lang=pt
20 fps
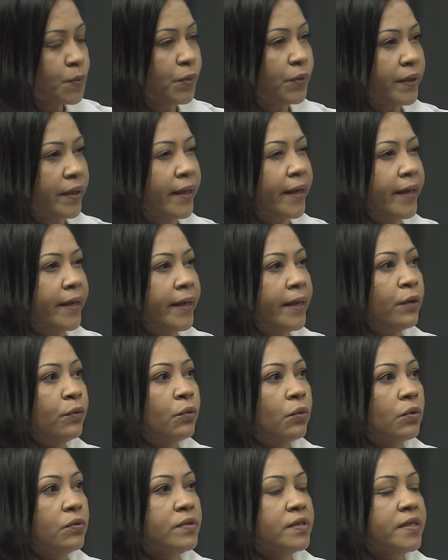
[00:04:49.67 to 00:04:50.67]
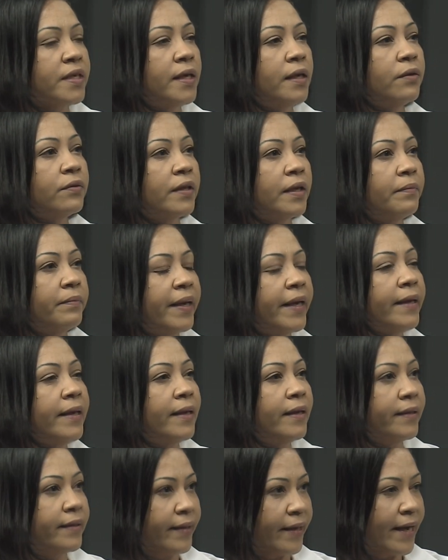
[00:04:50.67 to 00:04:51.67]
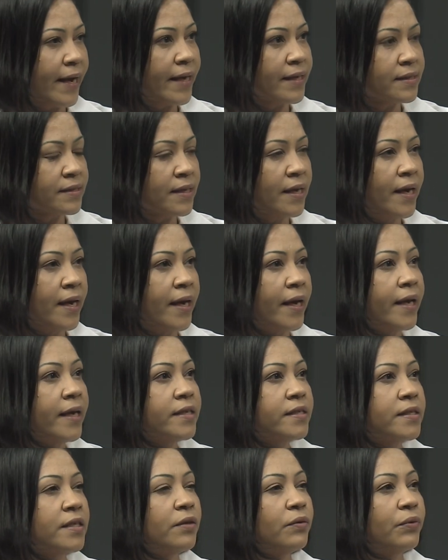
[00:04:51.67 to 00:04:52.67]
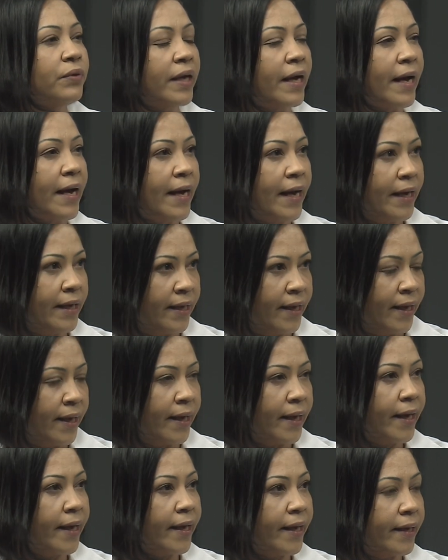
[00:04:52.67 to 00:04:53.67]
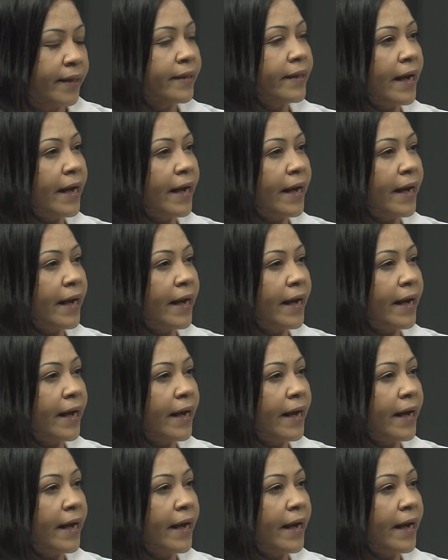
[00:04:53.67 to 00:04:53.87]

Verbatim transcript: porque aí o conselho também ele traz esse lugar é,